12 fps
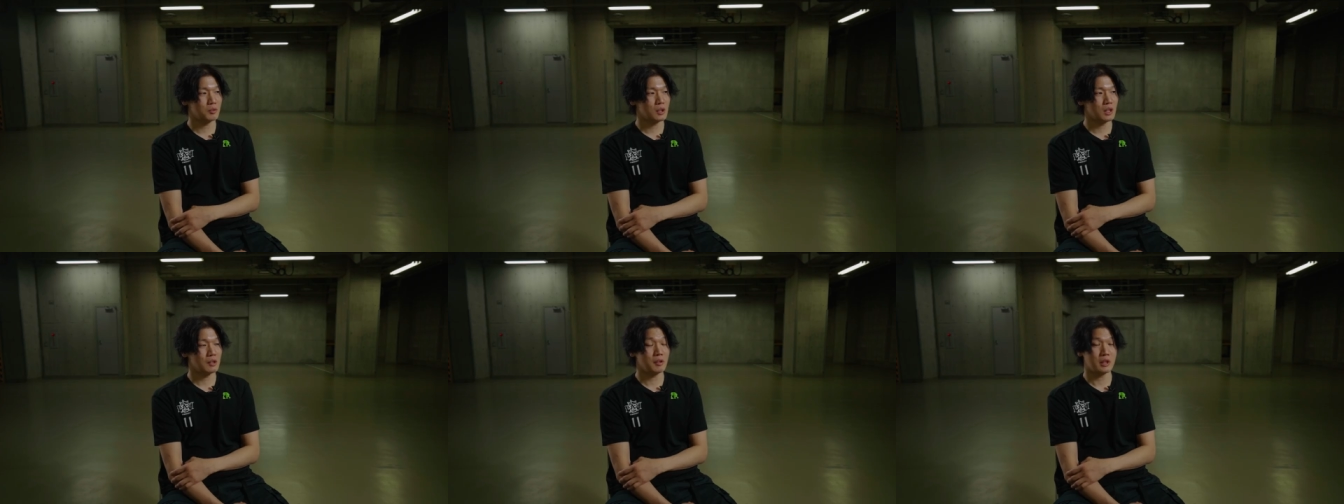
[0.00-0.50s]
も
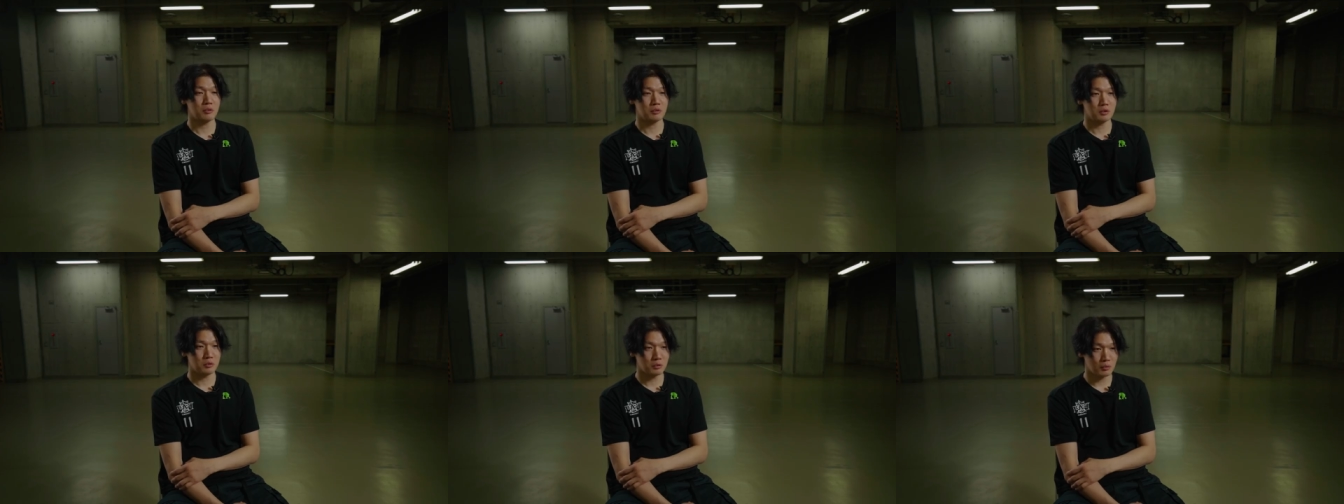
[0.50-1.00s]
関われるっ
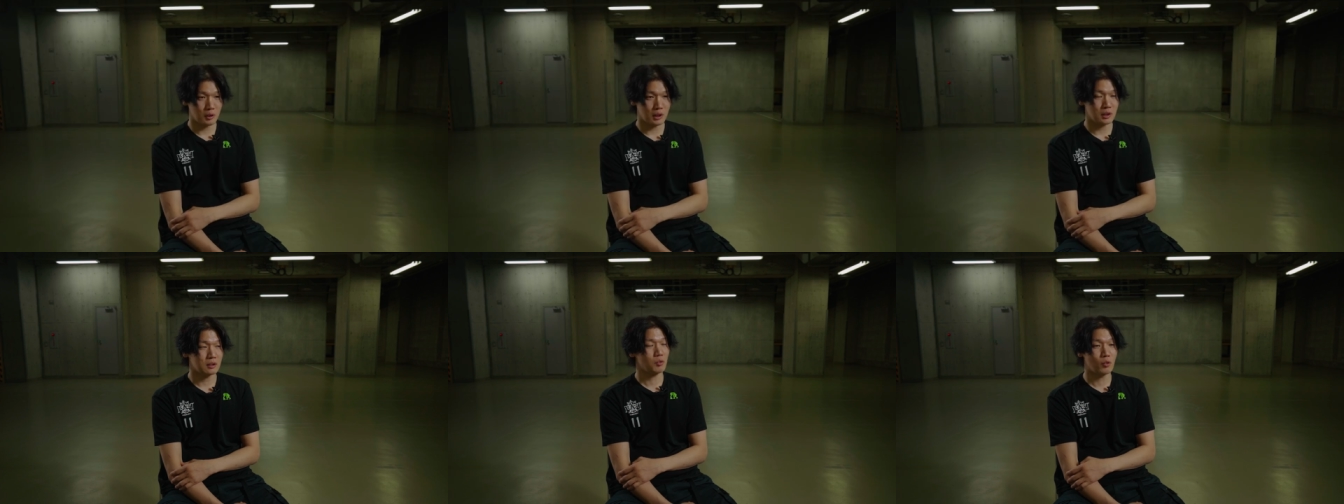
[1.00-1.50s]
ていうのは
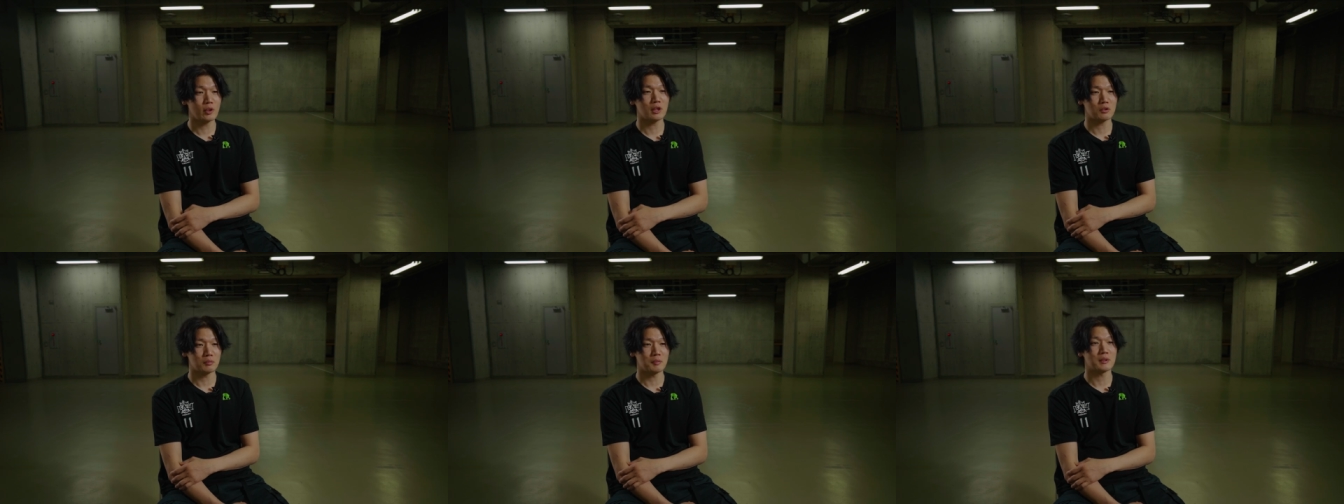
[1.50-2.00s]
光栄
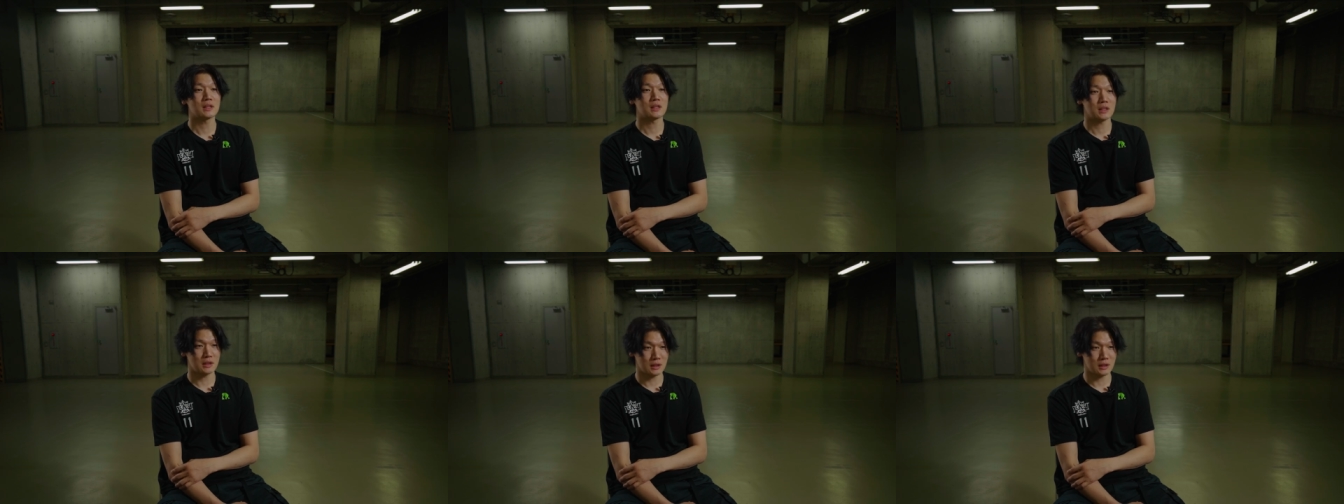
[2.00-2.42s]
だと思いますし